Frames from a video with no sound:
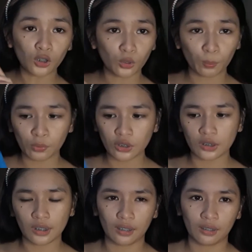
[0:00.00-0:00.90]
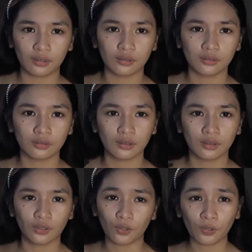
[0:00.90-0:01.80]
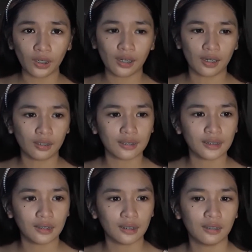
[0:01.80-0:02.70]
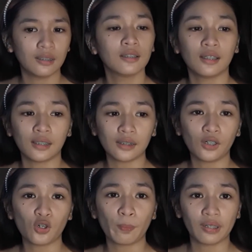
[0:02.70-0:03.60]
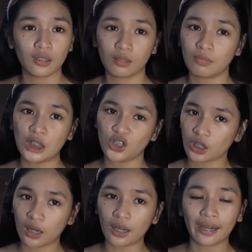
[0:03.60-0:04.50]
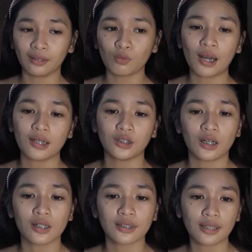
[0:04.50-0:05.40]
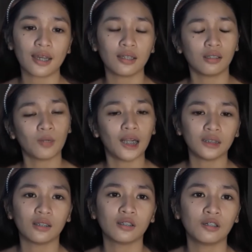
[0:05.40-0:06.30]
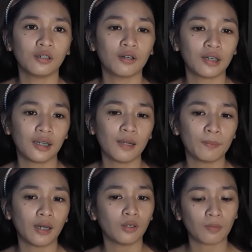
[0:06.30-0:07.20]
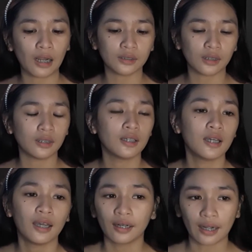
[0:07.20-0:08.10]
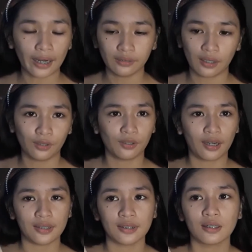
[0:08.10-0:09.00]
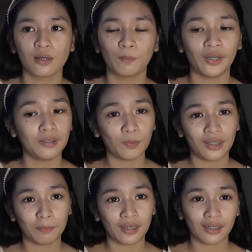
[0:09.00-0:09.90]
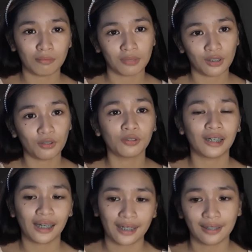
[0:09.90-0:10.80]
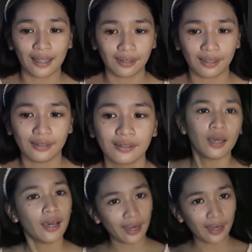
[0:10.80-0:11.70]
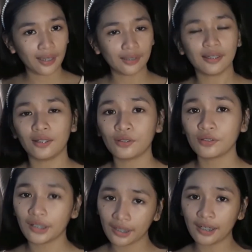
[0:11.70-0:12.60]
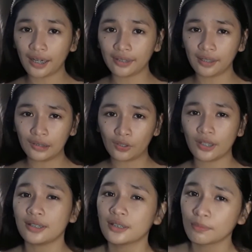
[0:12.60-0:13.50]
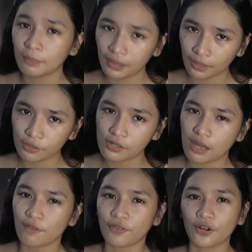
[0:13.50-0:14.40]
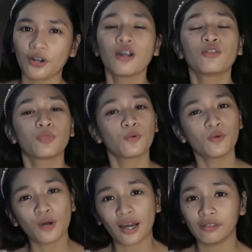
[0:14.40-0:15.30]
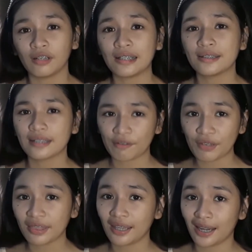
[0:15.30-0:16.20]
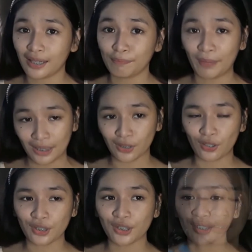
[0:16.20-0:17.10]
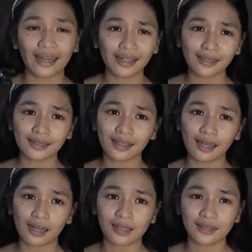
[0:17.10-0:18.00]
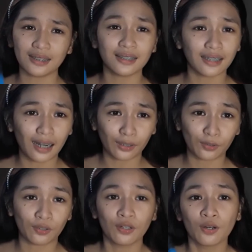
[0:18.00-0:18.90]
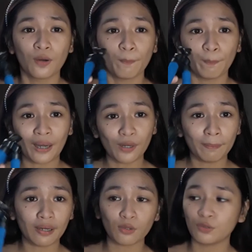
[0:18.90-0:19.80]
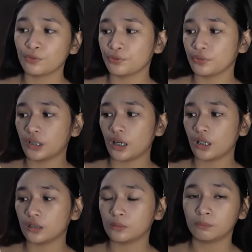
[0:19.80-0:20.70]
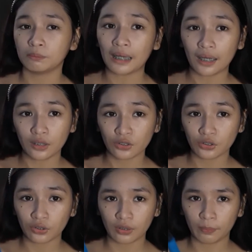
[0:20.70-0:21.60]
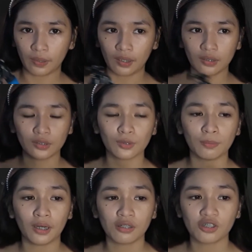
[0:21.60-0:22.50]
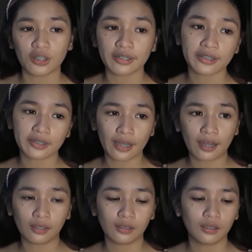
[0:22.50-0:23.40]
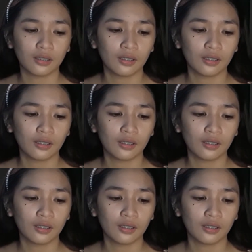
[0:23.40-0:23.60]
octopus niya. Okay lang kasi natatayo ko pa rin naman siya kahit na wala siyang stand, wala siyang gorilla pad, or wala siyang kahit ano guys. Pwedeng pwede pa rin naman yung ring light natin. And itong ring light na ito is nabili ko lang for 278 pesos. Sayang lang talaga kasi sira to. Paano pa kung um, maayos to, di ba So, meron siyang stand.